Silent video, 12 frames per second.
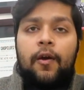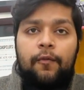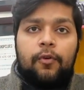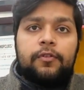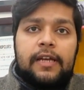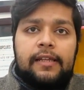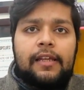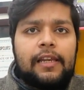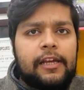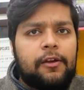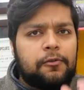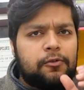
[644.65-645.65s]
वो ज़्यादा
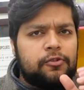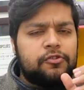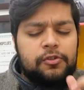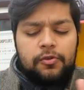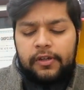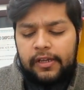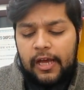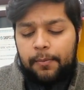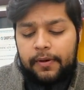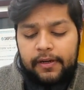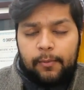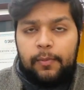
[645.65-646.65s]
लगे और कुछ चीज़ों की यहाँ
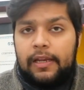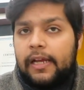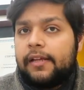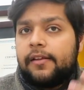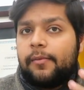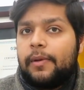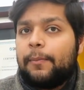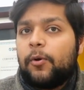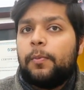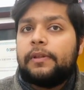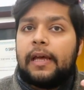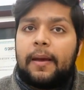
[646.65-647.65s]
पर कमी लगी जैसे मैंने आपको
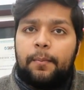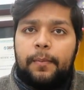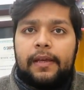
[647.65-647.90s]
बताया